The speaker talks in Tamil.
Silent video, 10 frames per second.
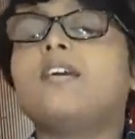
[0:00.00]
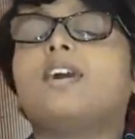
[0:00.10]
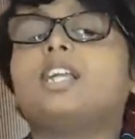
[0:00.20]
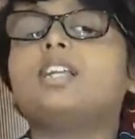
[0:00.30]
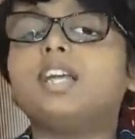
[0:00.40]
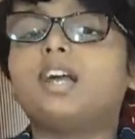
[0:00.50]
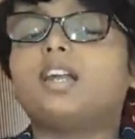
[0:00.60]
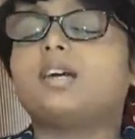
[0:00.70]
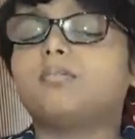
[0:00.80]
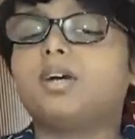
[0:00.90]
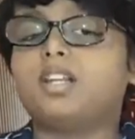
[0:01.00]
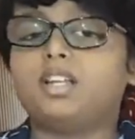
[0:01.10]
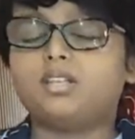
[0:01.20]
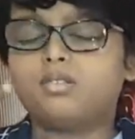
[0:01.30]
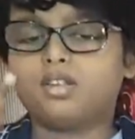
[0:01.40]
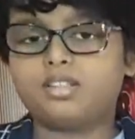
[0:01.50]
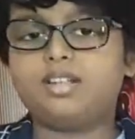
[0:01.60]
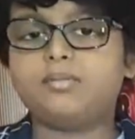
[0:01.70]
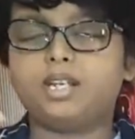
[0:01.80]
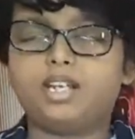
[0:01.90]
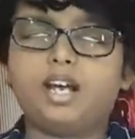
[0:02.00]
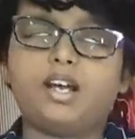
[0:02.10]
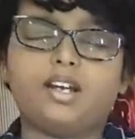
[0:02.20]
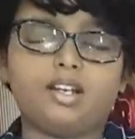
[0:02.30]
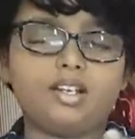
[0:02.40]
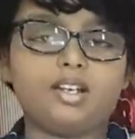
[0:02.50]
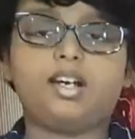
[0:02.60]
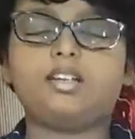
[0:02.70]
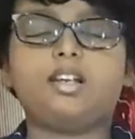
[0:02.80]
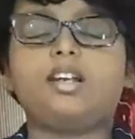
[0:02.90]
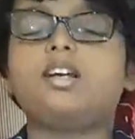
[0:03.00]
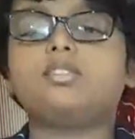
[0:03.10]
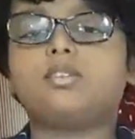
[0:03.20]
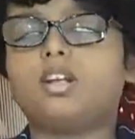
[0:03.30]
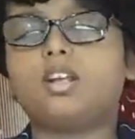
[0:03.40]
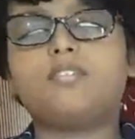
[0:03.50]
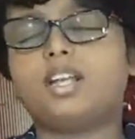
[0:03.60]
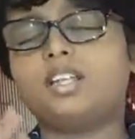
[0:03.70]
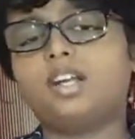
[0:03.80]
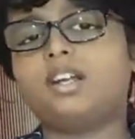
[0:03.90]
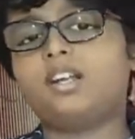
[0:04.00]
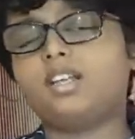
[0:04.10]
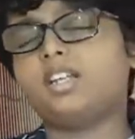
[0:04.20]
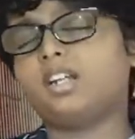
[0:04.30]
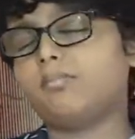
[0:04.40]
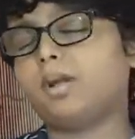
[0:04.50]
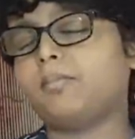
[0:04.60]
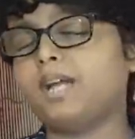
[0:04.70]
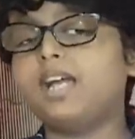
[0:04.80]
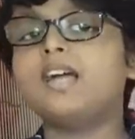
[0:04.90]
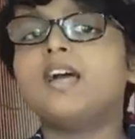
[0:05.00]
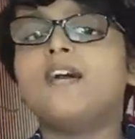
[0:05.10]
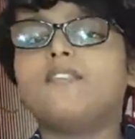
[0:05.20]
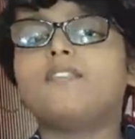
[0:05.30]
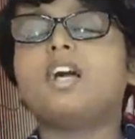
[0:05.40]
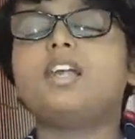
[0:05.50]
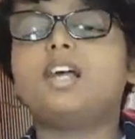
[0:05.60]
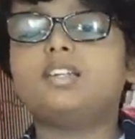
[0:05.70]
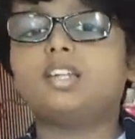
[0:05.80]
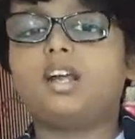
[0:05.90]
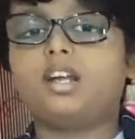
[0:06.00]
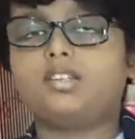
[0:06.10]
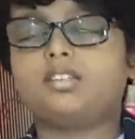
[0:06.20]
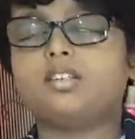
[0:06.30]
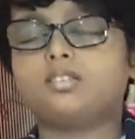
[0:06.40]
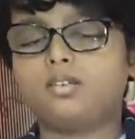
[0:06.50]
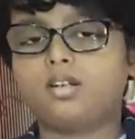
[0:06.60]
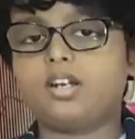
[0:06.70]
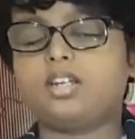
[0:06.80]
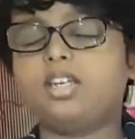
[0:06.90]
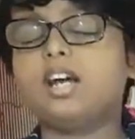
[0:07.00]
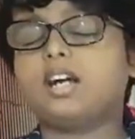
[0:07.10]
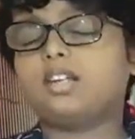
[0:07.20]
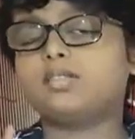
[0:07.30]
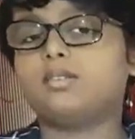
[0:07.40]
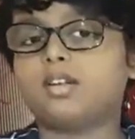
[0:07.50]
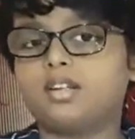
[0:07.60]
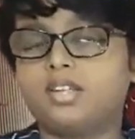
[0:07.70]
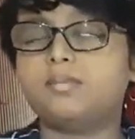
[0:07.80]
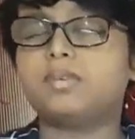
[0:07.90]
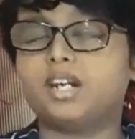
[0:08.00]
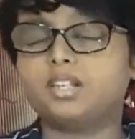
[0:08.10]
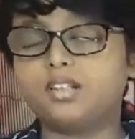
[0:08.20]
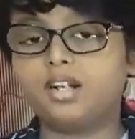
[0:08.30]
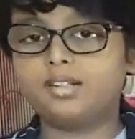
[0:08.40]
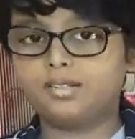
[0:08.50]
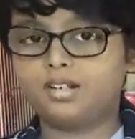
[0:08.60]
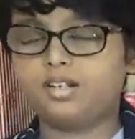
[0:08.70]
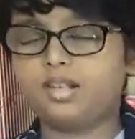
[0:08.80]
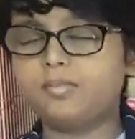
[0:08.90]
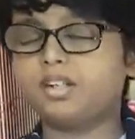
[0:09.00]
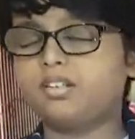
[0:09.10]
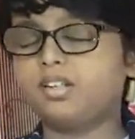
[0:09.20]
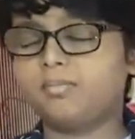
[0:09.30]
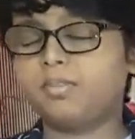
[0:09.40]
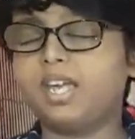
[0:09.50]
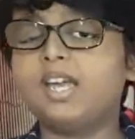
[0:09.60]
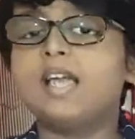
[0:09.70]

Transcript: வதந்திங்கள்லாம் நம்பாதீங்க சோஷியல் மீடியா அங்கெல்லாம் அதுலலாம் சொல்கிற வதந்திங்களெல்லாம் நீங்கள் நம்பாமல் வேர்ல்டு ஆர்கனைசேஷன் சொல்கிறதையும் அரசு சொல்கிறதையும் மருத்துவர்கள் சொல்கிறதையும் மட்டும் நம்பி